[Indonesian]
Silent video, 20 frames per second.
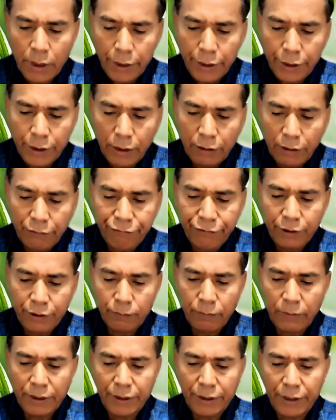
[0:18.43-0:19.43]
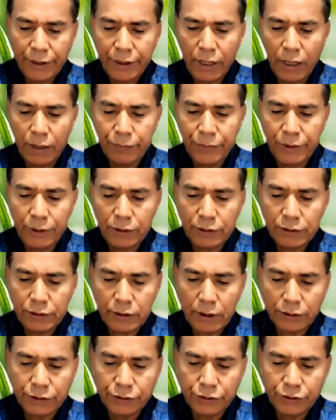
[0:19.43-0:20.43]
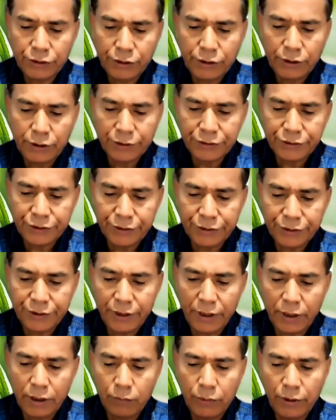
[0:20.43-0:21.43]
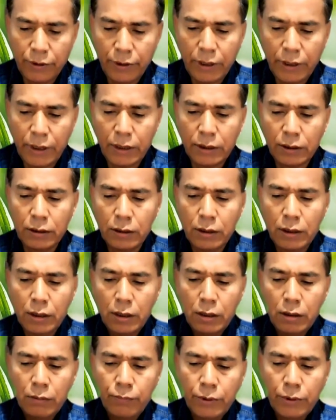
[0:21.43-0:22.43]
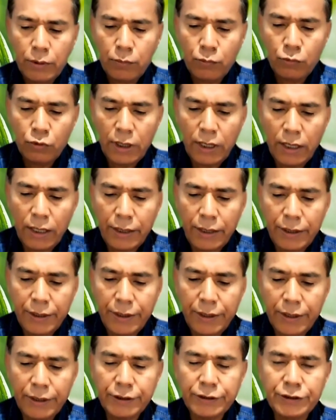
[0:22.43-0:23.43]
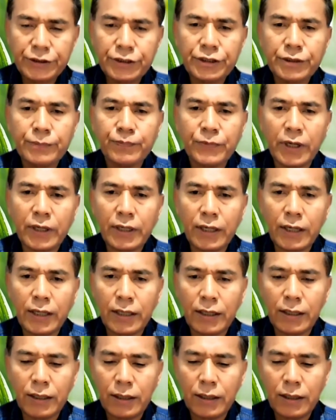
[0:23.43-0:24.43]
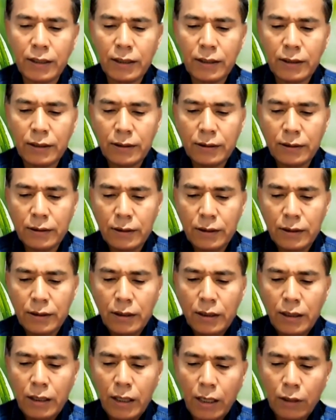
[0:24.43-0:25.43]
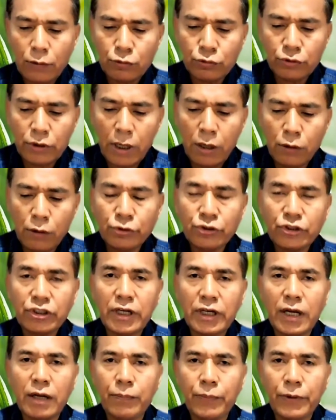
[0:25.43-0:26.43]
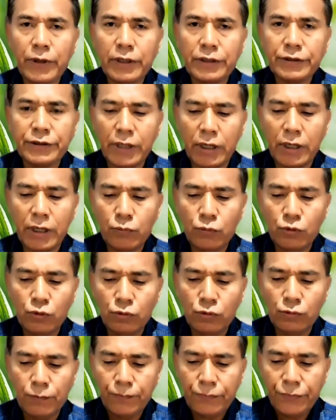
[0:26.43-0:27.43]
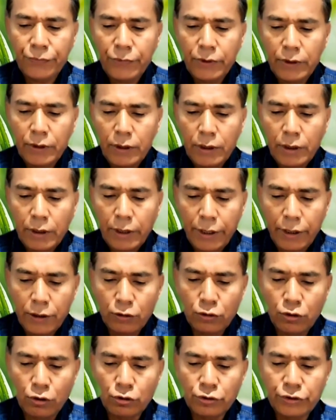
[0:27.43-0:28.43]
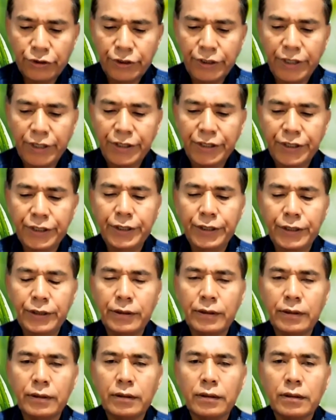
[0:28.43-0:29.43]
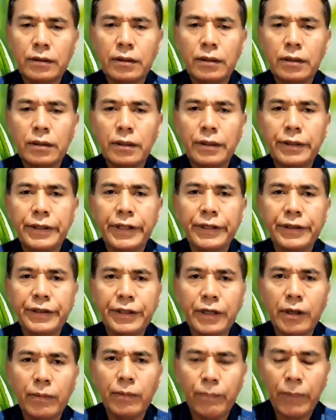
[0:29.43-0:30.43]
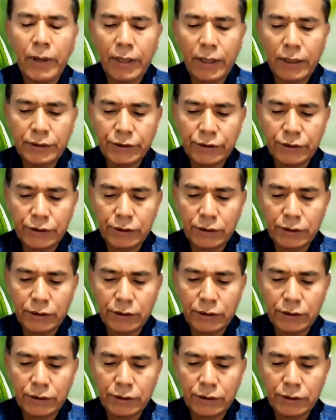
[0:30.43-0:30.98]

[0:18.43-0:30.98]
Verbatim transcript: Inilah firman dari Amin, saksi yang setia dan benar, permulaan dari ciptaan Allah. Aku tahu segala pekerjaanmu, engkau tidak dingin dan tidak panas,